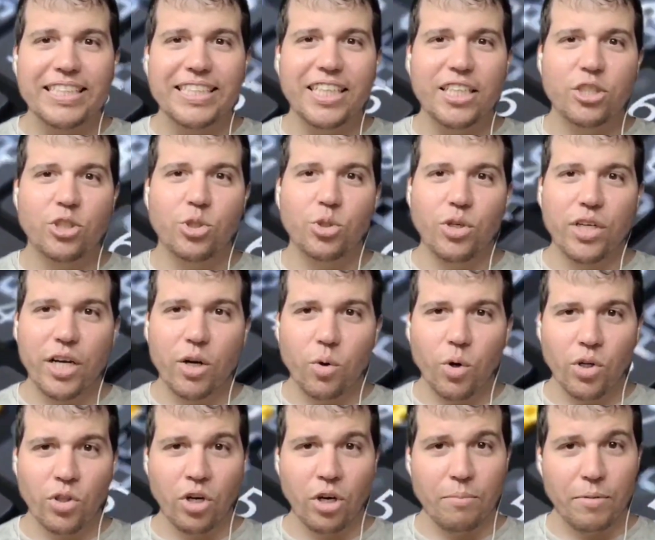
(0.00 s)
assessora
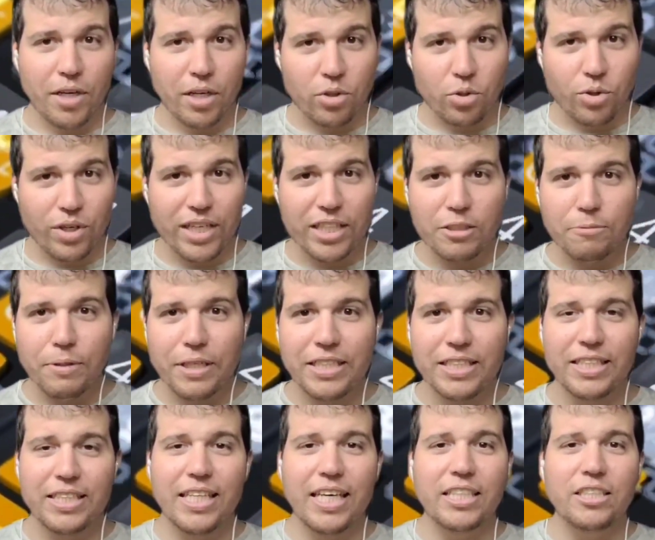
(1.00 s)
econômica do
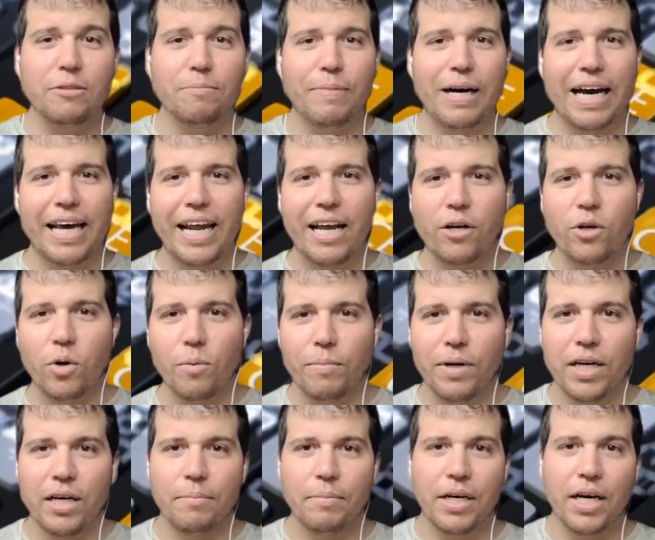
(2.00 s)
ex-presidente Barack
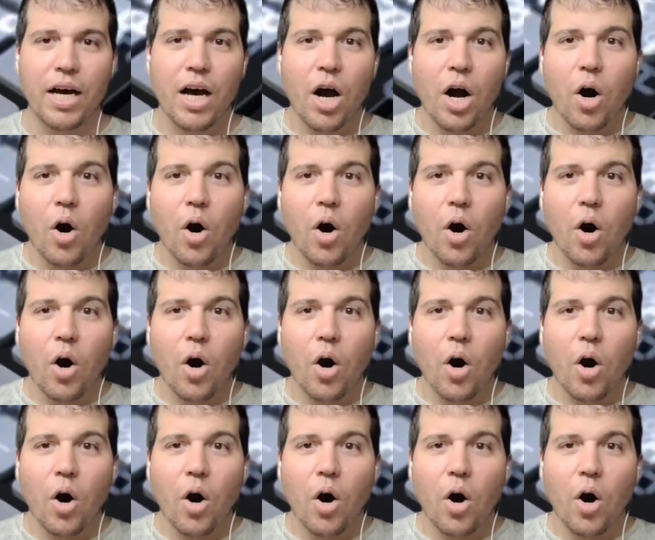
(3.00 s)
Obama.